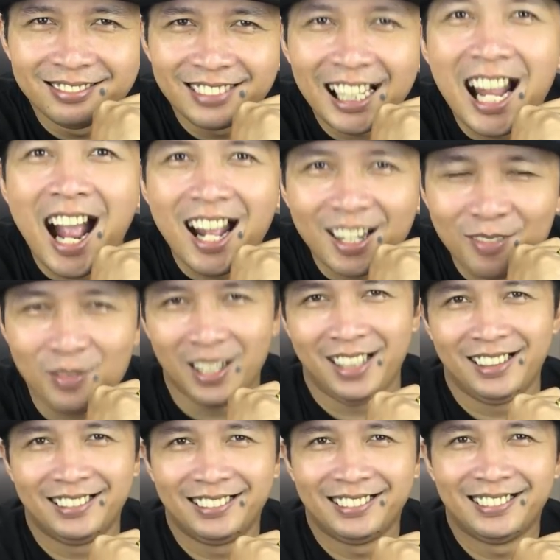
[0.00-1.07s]
Karma.
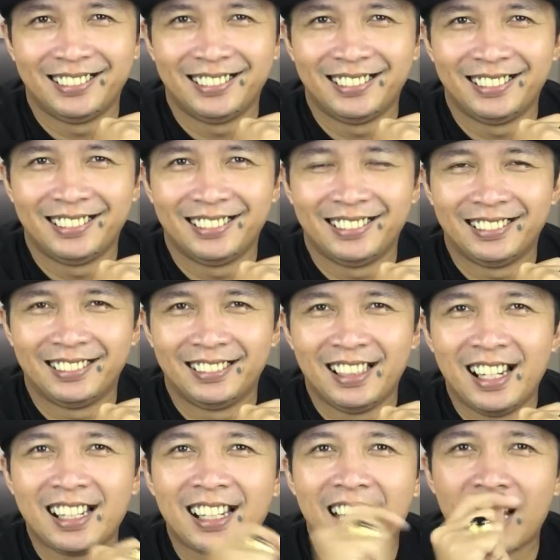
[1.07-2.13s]

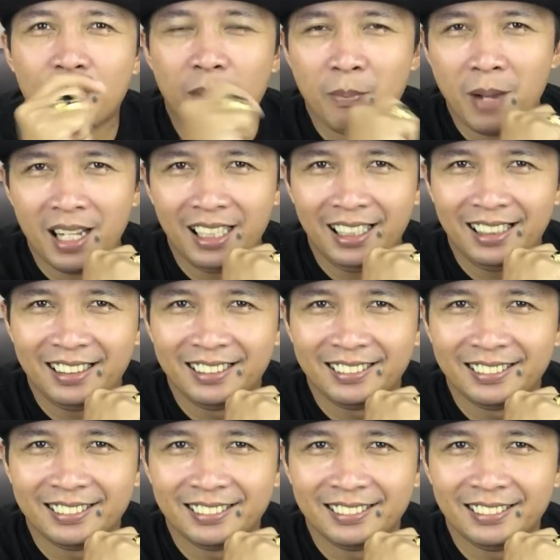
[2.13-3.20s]
Karma baik.
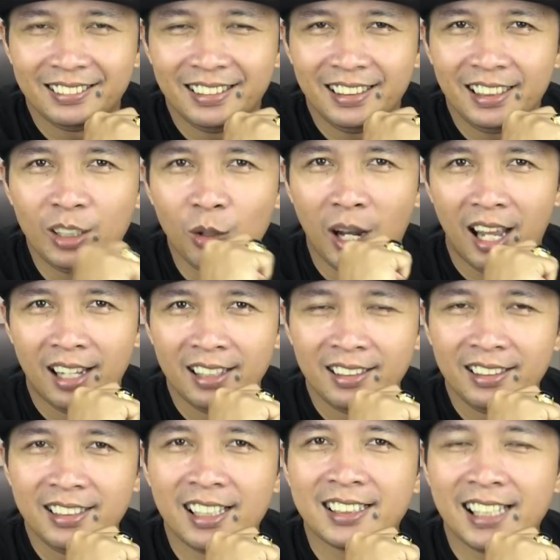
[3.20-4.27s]
Itulah
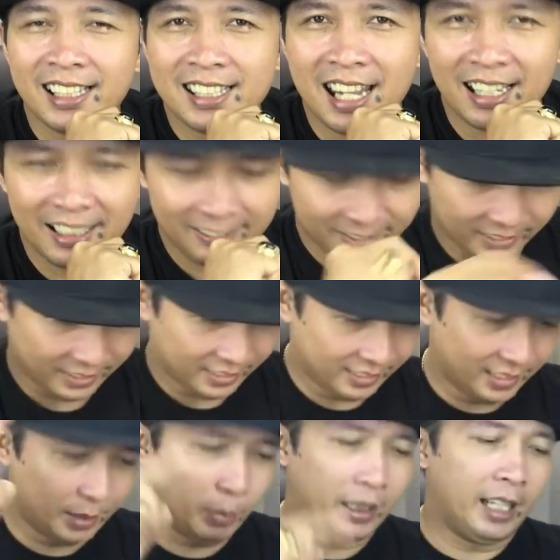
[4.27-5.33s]
yang saya cari.
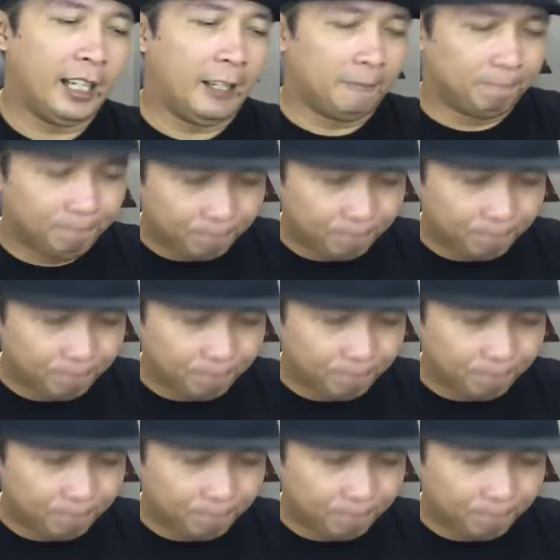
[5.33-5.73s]
Seperti ini.